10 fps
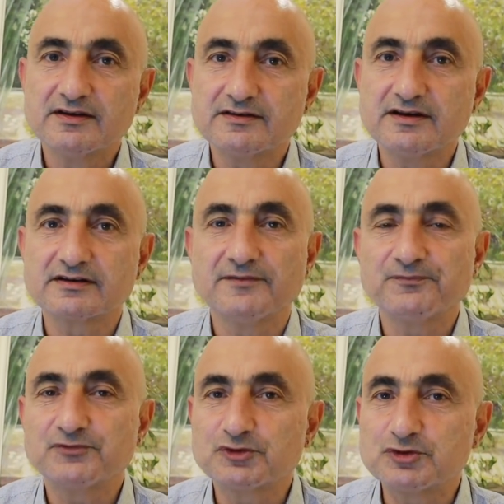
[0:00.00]

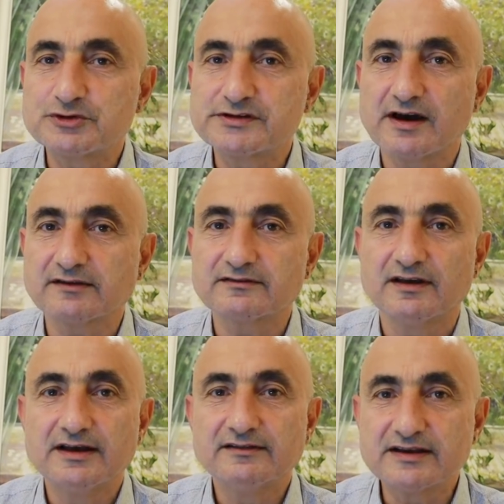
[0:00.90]
yarın TÜSİAD
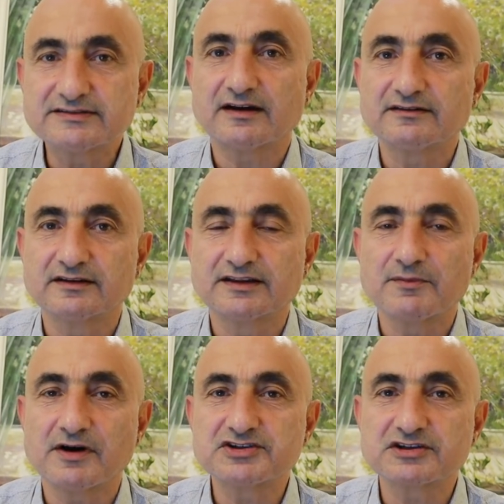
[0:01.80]
ne sertlikte
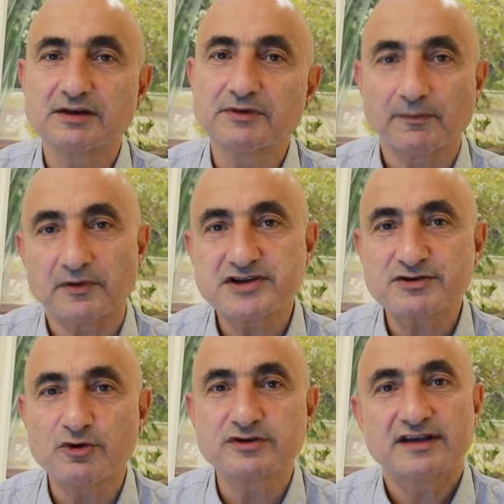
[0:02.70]
bir açıklama
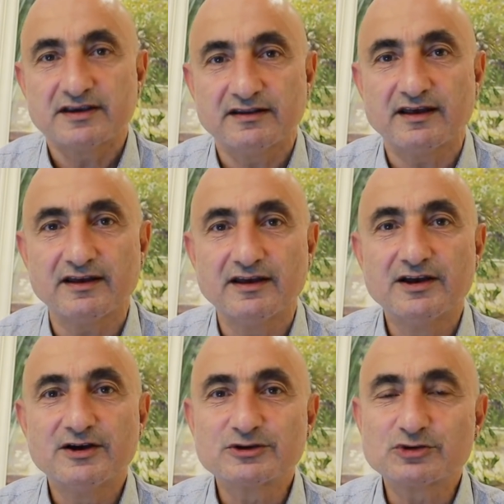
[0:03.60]
yapacak yoksa yine
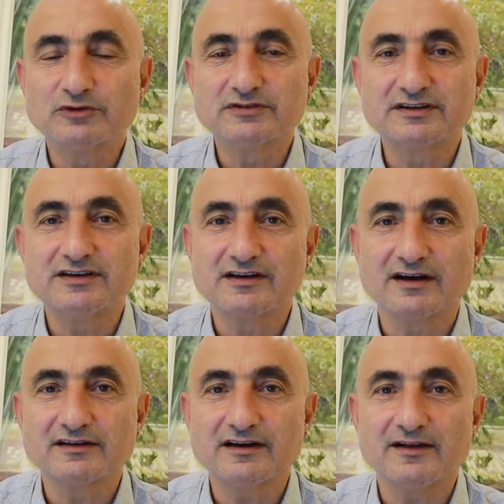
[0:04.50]
son
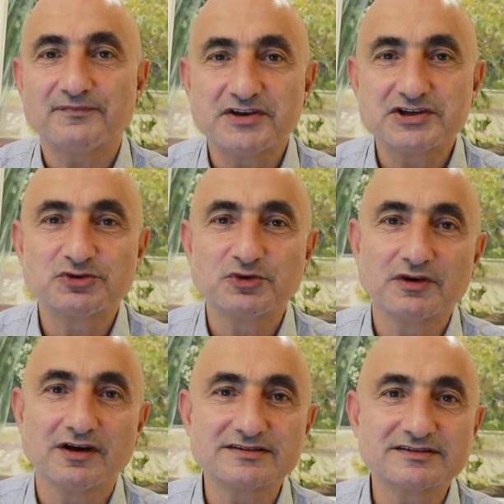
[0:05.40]
dakikada iş
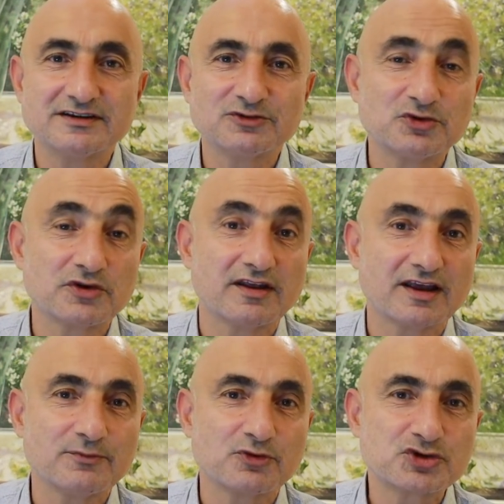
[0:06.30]
dünyasının
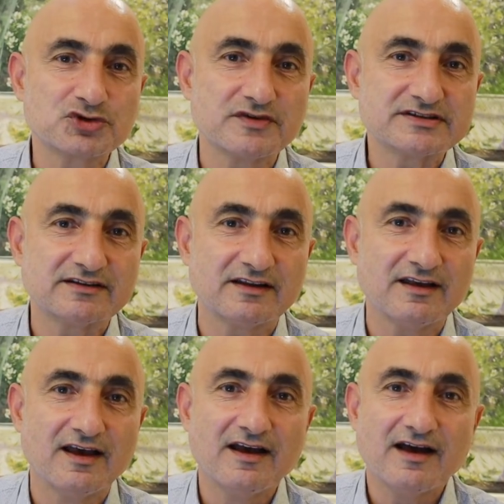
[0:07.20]
Türkiye'deki
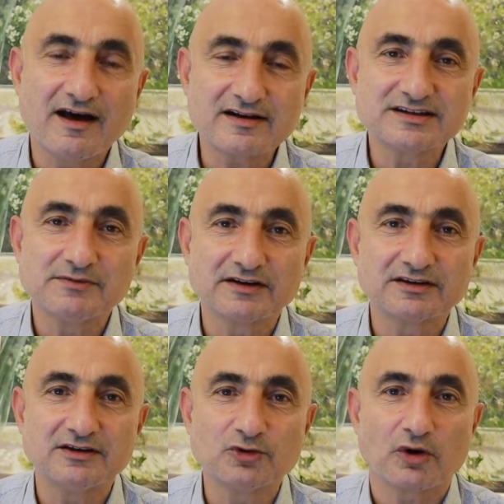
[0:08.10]
burjuvazinin her
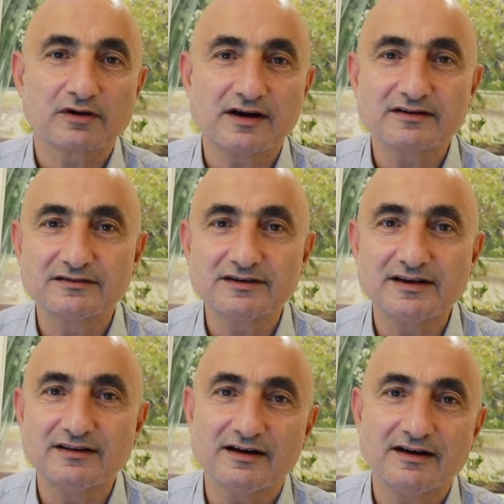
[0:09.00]
zamanki
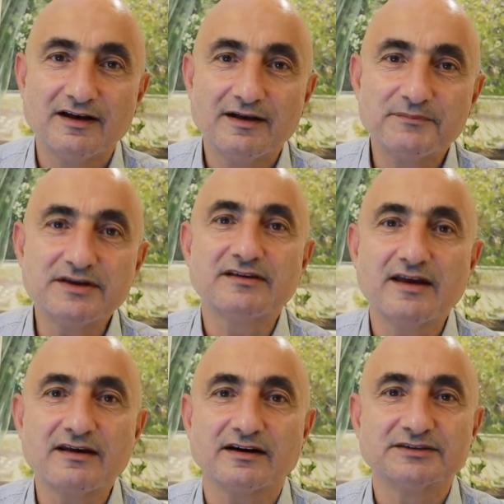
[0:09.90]
korkaklığıyla bir
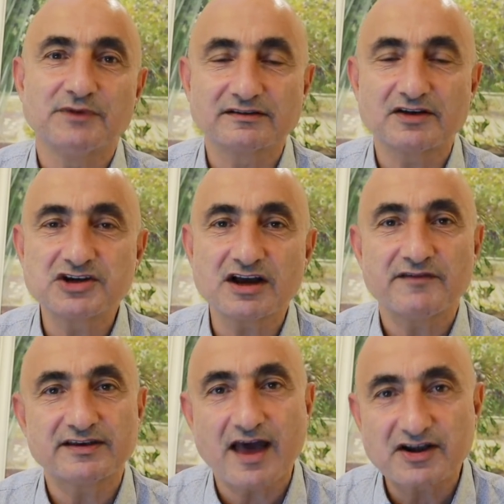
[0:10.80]
geri adım
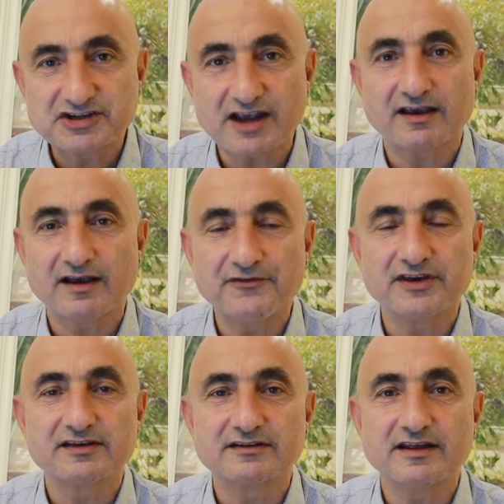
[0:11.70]
atacak ve gerçek
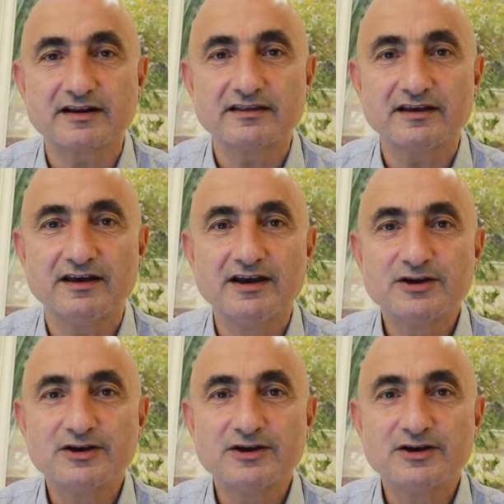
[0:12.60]
fikirlerini